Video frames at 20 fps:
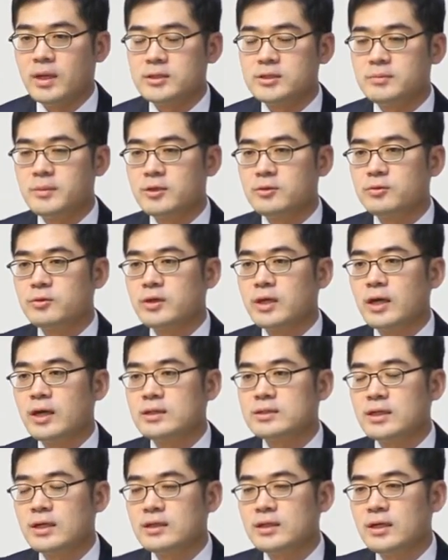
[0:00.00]
마지막으로
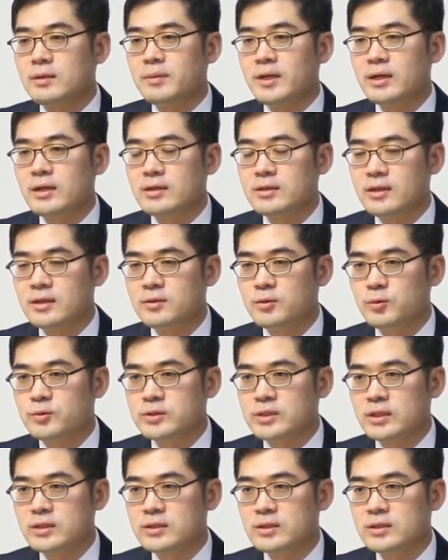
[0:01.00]
계약 상대방에 대한
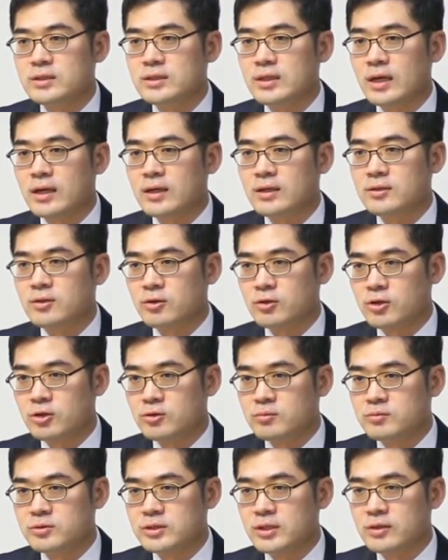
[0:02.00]
통제는 약간
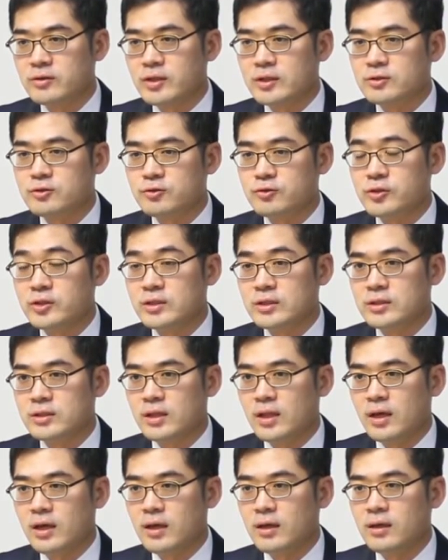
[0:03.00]
어려운 문제가 될 수도
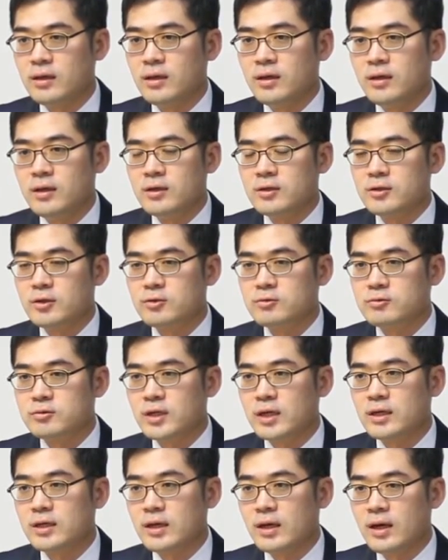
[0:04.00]
있는데
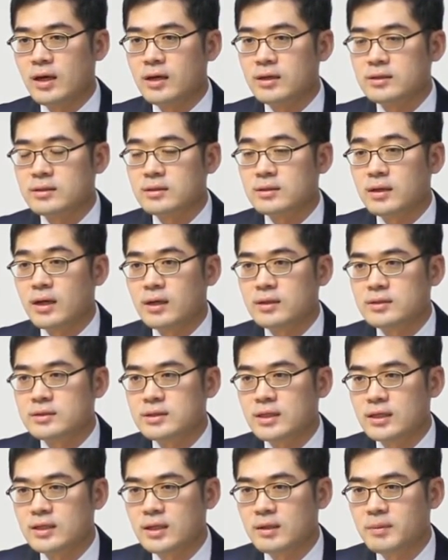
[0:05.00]
결국에
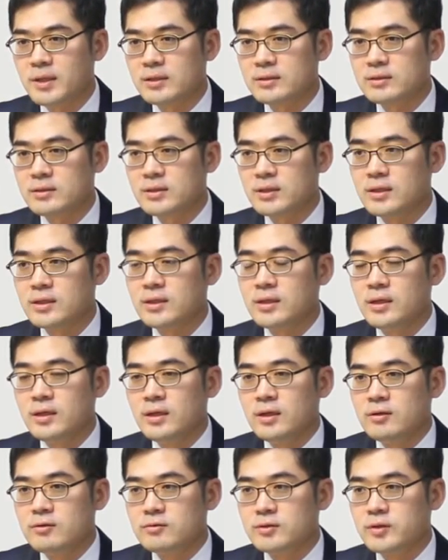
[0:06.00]
계약하는
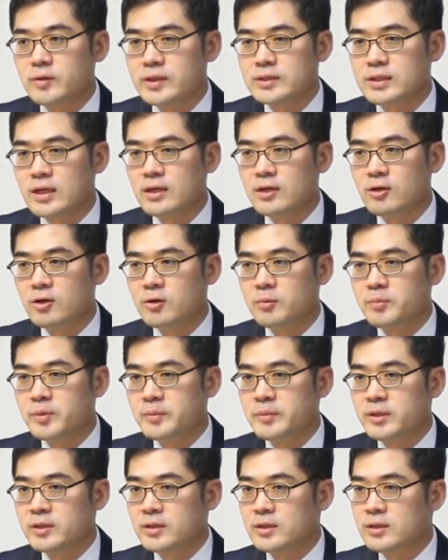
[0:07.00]
상대방들이 우리 회사의
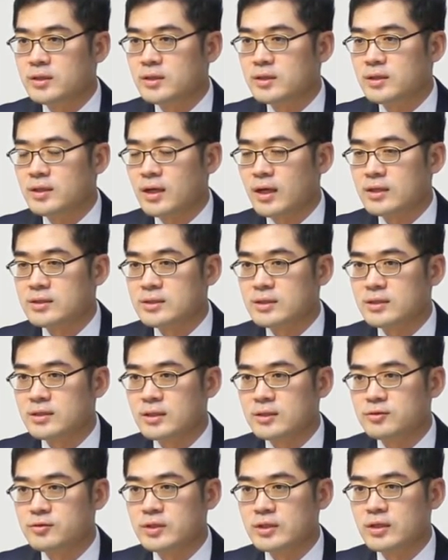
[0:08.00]
영업비밀을 가지게
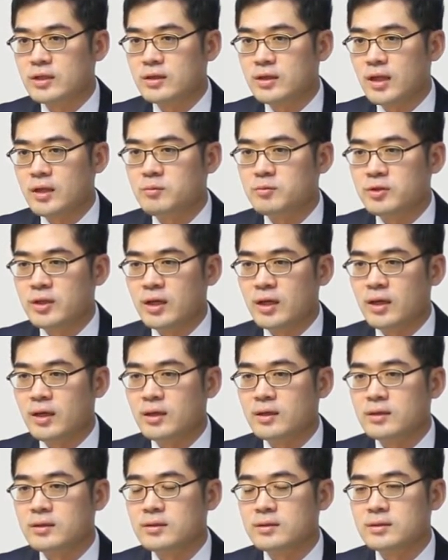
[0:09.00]
될 수 있기
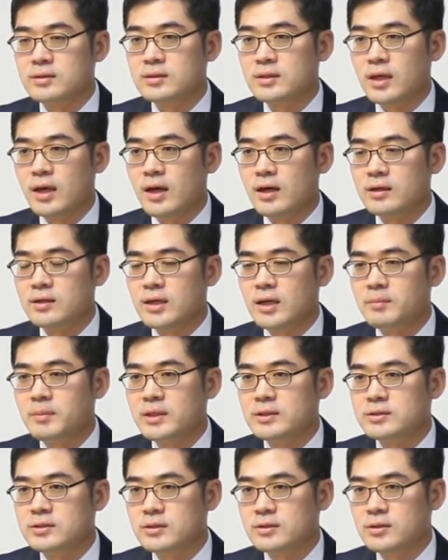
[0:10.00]
때문에 그 계약을
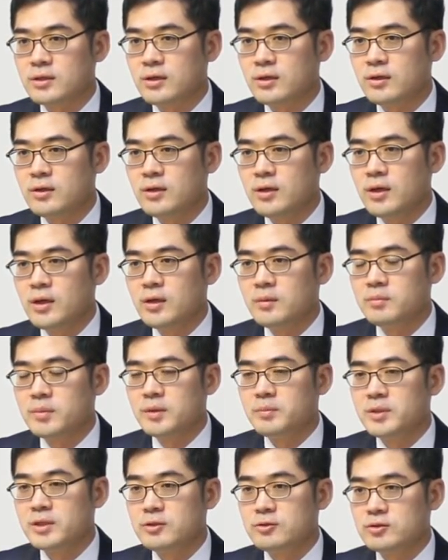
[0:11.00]
함에 있어서
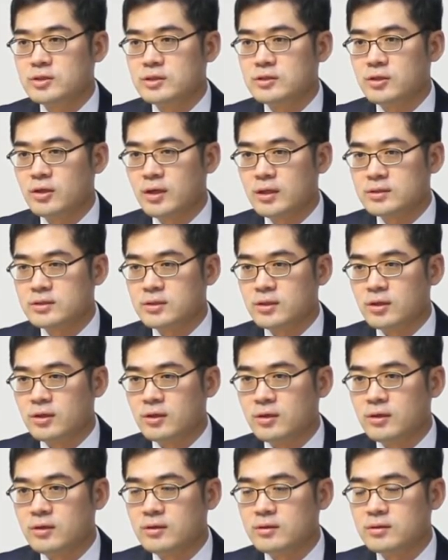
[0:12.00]
비밀 유지
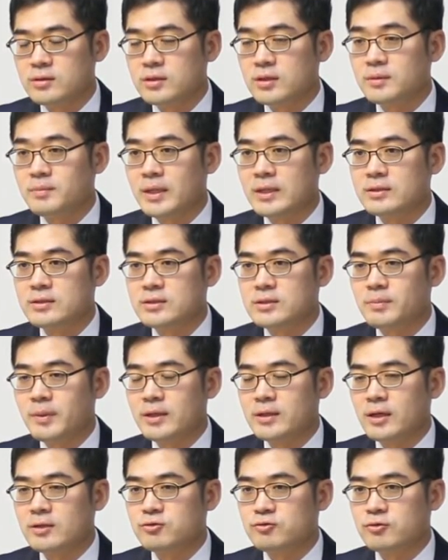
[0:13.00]
서약서를 반드시
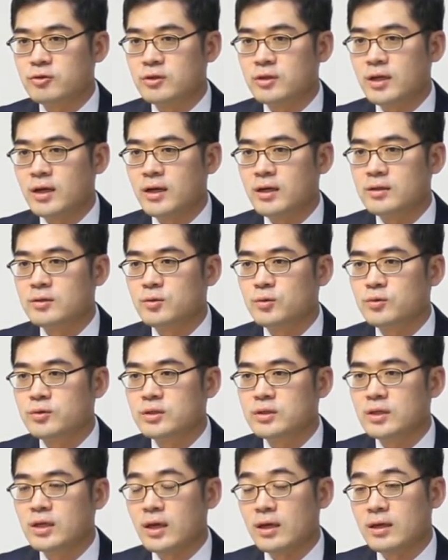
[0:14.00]
받아두거나
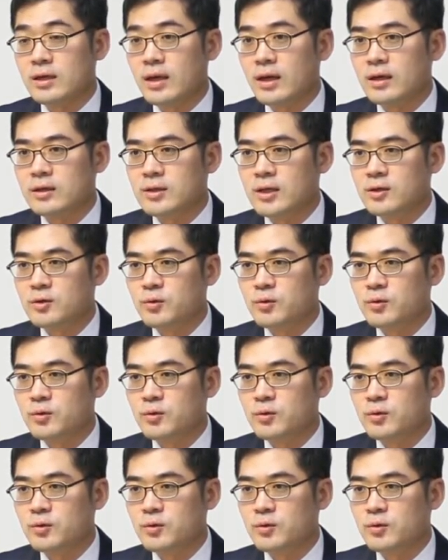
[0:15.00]
또는 계약